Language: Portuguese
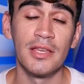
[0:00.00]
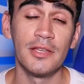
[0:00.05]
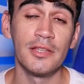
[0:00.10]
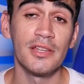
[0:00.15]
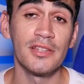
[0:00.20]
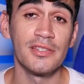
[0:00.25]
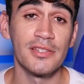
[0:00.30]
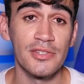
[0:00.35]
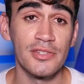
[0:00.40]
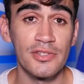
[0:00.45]

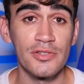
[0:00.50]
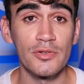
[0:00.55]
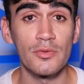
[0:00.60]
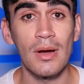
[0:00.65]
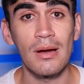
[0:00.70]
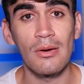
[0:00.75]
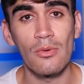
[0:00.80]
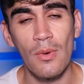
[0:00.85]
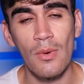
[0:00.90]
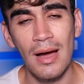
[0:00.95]
E a gente não
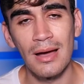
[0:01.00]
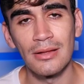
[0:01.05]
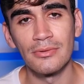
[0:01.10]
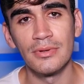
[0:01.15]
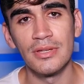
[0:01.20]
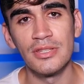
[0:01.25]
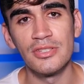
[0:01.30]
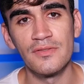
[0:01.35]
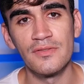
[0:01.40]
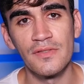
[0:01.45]

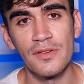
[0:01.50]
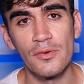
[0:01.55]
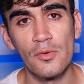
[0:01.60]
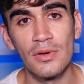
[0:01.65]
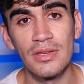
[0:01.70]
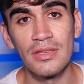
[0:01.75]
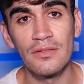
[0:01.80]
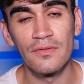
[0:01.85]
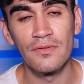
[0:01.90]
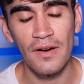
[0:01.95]
aguarda aí de ver o
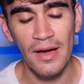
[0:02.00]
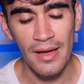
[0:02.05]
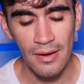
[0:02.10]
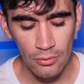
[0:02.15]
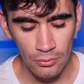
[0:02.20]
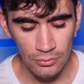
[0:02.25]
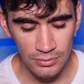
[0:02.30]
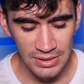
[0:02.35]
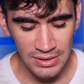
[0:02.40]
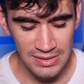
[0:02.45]
que vai
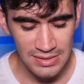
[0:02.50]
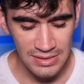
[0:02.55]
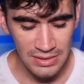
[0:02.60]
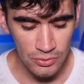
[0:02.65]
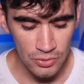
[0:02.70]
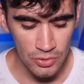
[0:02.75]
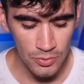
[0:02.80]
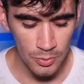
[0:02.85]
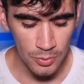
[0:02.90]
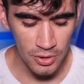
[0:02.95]
acontecer
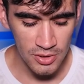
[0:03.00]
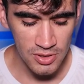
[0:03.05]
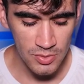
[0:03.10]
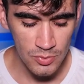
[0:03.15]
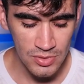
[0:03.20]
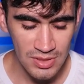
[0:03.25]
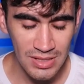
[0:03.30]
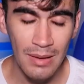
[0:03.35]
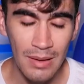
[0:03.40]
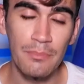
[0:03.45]
nos
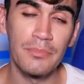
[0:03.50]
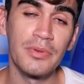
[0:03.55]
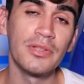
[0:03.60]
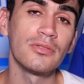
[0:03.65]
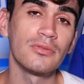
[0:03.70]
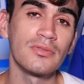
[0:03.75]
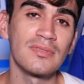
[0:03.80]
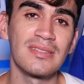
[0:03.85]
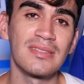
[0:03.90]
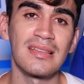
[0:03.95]
próximos
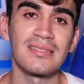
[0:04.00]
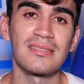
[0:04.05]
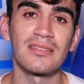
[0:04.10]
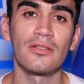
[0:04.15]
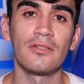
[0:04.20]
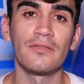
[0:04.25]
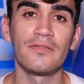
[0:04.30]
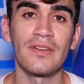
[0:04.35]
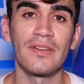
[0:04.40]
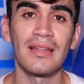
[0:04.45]
capítulos dessa
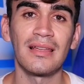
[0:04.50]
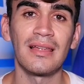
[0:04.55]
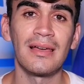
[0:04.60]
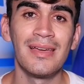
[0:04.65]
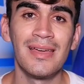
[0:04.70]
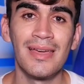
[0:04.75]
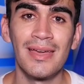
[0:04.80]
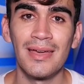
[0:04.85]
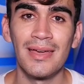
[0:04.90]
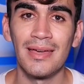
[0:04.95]
novela
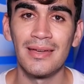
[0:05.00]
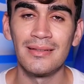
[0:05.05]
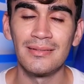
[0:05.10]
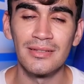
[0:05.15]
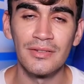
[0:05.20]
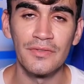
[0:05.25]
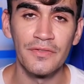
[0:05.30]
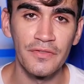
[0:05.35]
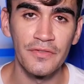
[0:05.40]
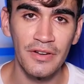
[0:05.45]

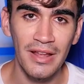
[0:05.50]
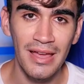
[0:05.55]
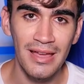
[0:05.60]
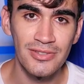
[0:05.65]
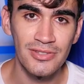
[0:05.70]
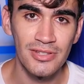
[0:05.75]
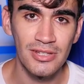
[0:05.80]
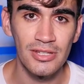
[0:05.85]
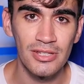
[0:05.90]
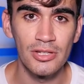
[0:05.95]
entre
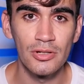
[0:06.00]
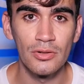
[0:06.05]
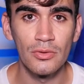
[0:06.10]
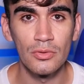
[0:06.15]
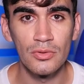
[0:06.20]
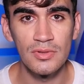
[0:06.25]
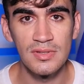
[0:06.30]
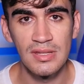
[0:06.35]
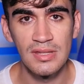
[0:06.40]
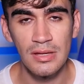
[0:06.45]
Fred e
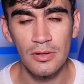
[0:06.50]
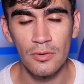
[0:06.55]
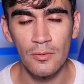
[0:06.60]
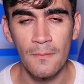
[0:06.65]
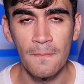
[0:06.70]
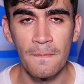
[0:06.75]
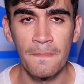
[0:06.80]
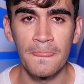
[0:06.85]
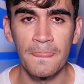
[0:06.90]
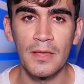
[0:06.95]
Cruzeiro.
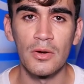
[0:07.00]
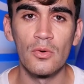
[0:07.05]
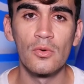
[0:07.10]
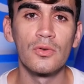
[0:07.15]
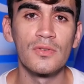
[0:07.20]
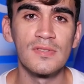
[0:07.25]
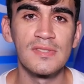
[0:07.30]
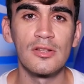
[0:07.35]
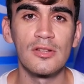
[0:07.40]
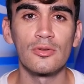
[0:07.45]
O
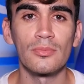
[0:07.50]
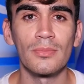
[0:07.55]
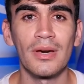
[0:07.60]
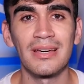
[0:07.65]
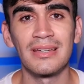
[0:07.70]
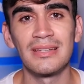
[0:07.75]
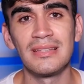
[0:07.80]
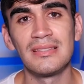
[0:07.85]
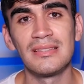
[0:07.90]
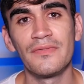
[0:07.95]
Cruzeiro numa
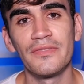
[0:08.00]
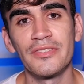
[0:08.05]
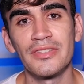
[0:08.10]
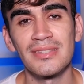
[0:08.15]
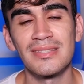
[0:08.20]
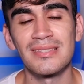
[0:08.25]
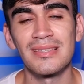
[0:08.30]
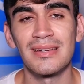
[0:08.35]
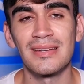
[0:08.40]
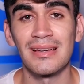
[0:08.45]
crise
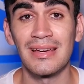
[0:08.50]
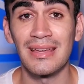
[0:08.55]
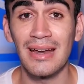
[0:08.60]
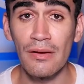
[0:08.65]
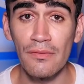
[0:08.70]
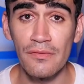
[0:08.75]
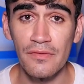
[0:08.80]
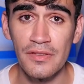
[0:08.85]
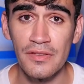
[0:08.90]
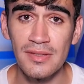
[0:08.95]
financeira
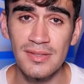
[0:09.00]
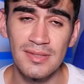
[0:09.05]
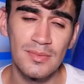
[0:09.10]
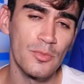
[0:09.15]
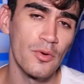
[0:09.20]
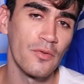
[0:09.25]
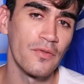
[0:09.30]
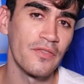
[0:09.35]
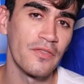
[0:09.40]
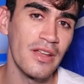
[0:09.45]

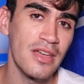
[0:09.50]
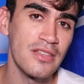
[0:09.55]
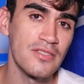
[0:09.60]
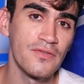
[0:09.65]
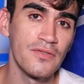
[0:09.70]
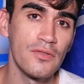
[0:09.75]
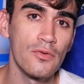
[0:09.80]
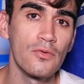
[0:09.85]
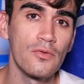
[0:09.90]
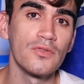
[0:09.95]
gravíssima, o Fred
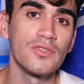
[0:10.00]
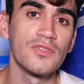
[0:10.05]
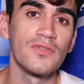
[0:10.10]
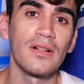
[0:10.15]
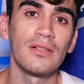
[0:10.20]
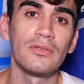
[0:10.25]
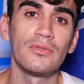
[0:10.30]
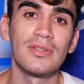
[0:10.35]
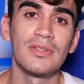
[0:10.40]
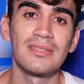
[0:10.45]
veio com os
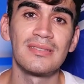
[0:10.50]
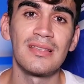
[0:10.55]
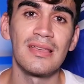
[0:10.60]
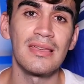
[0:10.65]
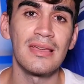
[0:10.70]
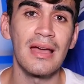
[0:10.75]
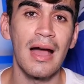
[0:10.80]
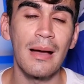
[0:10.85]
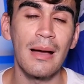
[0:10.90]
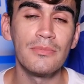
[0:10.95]
valores
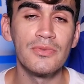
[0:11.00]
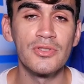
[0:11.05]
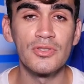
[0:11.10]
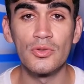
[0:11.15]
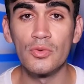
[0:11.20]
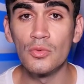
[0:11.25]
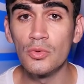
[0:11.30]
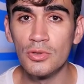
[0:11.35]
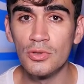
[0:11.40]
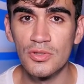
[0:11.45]
aí
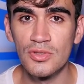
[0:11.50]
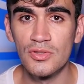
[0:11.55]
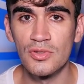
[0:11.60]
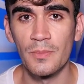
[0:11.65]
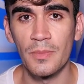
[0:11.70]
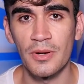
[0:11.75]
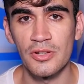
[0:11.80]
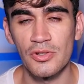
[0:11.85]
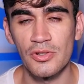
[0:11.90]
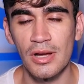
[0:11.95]
absurdos
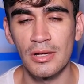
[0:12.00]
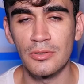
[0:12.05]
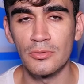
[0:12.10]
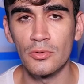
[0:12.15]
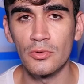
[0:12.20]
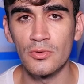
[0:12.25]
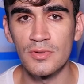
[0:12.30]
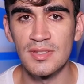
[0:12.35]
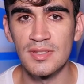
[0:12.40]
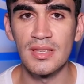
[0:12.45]
para jogar no
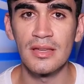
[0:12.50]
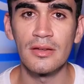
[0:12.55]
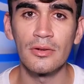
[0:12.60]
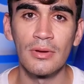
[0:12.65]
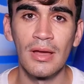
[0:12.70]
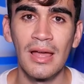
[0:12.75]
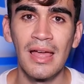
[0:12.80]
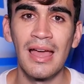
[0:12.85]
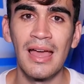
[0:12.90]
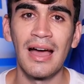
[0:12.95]

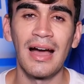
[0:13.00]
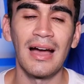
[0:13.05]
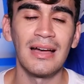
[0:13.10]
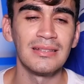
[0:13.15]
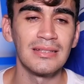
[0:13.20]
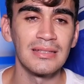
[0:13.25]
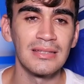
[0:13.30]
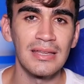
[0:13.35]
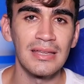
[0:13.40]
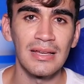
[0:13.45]
Cruzeiro,
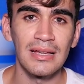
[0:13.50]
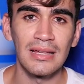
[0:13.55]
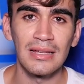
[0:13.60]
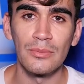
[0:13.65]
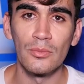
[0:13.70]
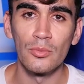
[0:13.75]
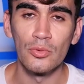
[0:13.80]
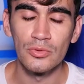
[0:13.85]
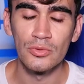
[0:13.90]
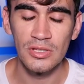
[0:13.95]
ainda tem
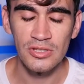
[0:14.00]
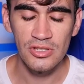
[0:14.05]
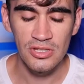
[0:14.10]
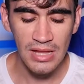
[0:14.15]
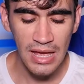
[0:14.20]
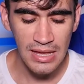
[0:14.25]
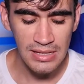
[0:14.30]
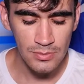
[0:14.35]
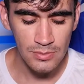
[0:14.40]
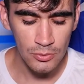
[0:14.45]
aquela multa de
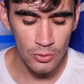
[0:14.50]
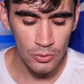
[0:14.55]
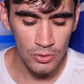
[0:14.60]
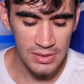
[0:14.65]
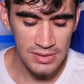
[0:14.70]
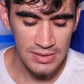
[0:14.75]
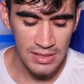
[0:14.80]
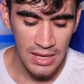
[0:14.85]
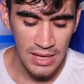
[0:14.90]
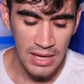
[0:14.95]
10
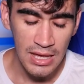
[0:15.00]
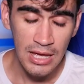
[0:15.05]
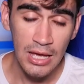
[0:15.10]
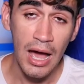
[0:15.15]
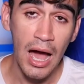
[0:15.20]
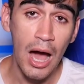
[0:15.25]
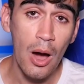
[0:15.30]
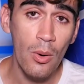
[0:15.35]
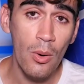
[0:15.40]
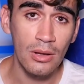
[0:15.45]
milhões
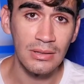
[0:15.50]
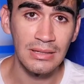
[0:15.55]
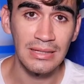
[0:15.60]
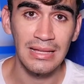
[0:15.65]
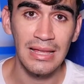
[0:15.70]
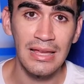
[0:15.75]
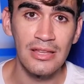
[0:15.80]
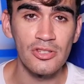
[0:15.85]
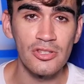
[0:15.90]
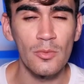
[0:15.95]
ao
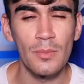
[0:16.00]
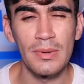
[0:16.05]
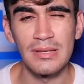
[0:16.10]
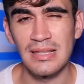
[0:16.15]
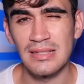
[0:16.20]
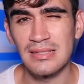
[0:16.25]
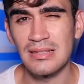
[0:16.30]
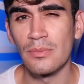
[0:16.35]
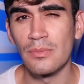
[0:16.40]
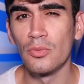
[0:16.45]
Atlético, mas
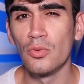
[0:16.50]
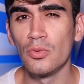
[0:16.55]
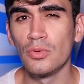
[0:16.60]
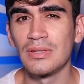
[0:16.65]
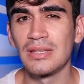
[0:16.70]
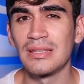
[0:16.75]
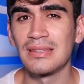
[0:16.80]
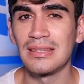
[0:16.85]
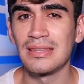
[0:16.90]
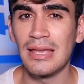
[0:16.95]
essa
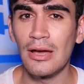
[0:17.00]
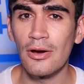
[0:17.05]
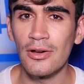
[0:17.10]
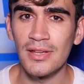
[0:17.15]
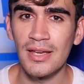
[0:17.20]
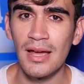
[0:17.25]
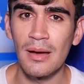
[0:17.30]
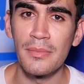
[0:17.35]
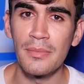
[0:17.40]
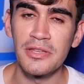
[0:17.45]
multa
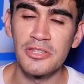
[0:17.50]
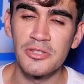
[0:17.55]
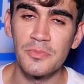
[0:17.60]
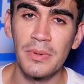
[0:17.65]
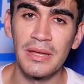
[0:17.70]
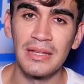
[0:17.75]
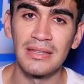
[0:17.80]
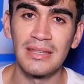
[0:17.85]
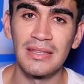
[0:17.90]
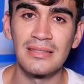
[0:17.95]
teoricamente
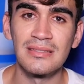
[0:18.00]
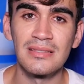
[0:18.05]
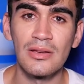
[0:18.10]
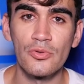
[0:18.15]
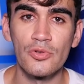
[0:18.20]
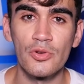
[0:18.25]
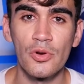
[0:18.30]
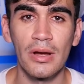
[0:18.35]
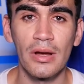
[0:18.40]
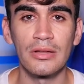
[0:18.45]
pertence
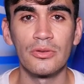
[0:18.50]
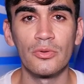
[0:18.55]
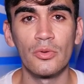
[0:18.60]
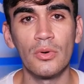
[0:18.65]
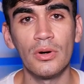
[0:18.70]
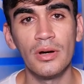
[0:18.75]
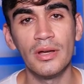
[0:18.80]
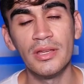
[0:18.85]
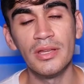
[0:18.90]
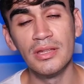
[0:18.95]
ao
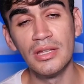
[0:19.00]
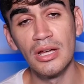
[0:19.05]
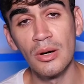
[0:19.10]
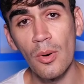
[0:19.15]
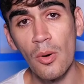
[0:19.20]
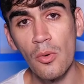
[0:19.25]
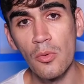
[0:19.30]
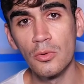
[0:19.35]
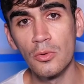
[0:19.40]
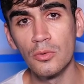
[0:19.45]
jogador e
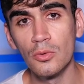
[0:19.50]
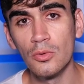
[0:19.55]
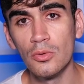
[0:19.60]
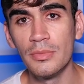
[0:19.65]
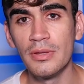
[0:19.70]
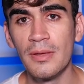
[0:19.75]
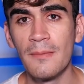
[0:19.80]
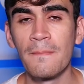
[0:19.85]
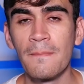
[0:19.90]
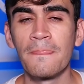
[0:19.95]
não ao
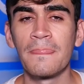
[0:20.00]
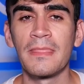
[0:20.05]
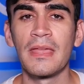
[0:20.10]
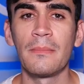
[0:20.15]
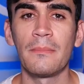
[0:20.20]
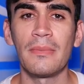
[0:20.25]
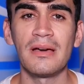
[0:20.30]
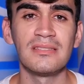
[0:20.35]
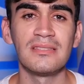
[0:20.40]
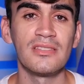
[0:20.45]
clube
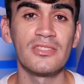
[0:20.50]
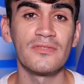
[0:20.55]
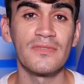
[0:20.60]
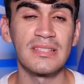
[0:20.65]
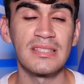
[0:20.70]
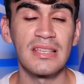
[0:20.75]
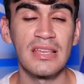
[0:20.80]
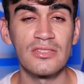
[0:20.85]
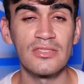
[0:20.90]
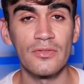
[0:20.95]
mas isso
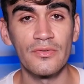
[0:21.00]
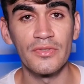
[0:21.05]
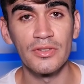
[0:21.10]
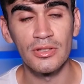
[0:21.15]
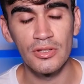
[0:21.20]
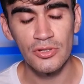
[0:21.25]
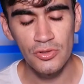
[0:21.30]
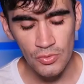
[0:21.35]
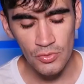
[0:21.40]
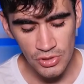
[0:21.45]
vai ser
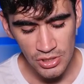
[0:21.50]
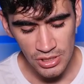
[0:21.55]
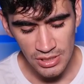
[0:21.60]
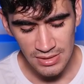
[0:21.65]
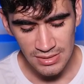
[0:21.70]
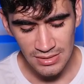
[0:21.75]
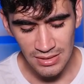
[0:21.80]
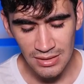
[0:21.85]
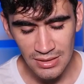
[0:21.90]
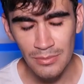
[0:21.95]
resolvido na
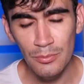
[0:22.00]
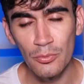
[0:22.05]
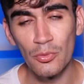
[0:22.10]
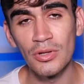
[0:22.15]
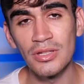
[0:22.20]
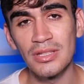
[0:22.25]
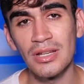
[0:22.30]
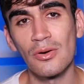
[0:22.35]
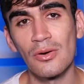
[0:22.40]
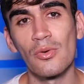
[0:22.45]
justiça e
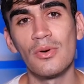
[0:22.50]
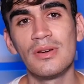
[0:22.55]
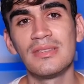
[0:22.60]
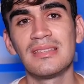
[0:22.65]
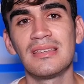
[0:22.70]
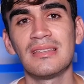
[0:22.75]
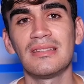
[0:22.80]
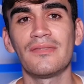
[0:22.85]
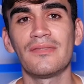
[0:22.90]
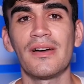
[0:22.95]
muita
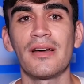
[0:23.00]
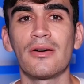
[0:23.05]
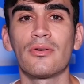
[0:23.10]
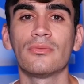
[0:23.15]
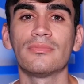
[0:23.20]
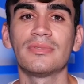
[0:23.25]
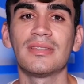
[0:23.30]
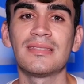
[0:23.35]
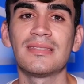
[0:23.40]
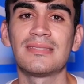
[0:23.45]
coisa ainda vai
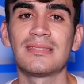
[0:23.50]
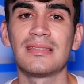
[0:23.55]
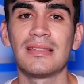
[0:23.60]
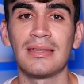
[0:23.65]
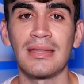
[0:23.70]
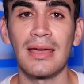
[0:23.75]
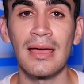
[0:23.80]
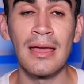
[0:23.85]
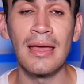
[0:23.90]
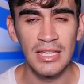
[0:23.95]

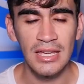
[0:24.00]
acontecer, né?